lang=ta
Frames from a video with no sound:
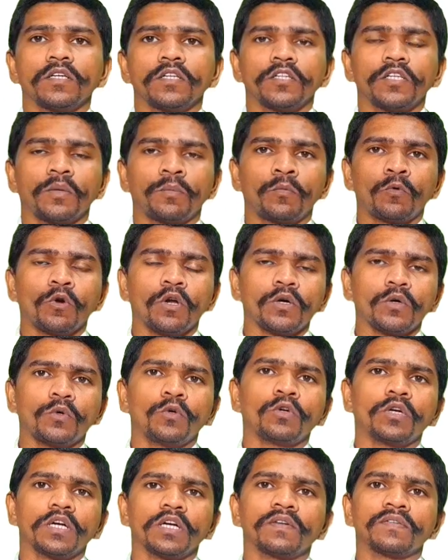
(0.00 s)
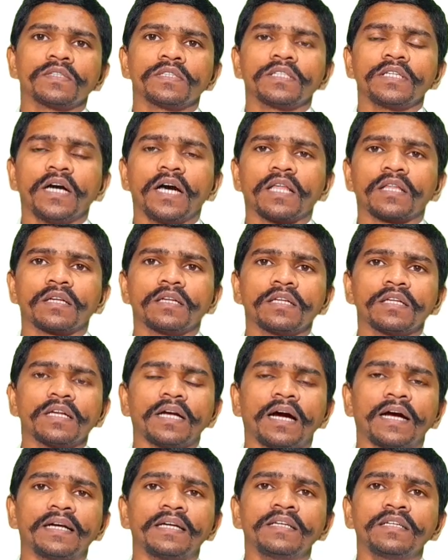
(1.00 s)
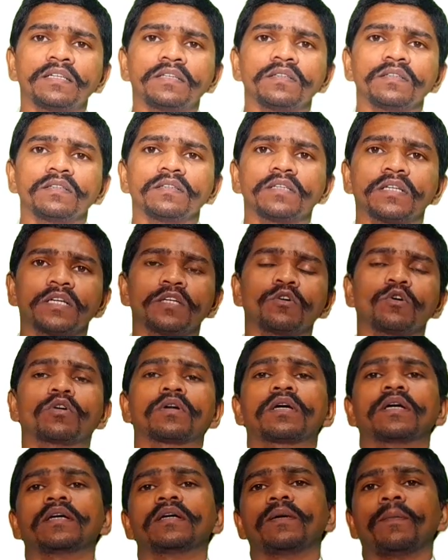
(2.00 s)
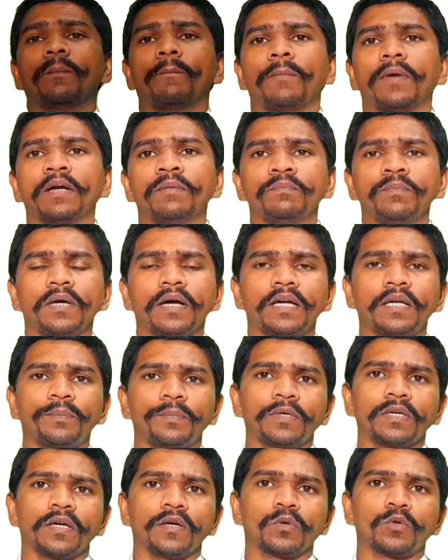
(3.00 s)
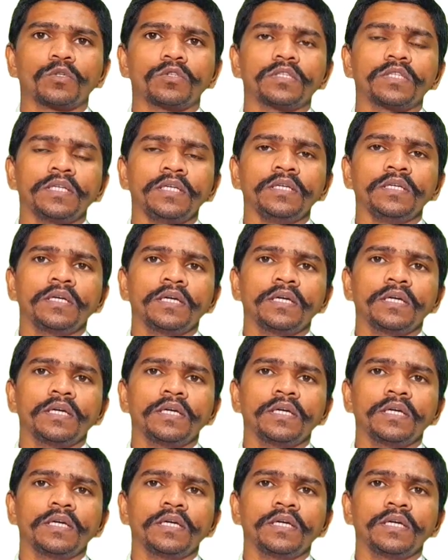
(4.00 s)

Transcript: இந்த மூலக்கூறுகளை வந்து அதில் இருக்கிற அணுக்களோட பண்பு அடிப்படையாக கொண்டு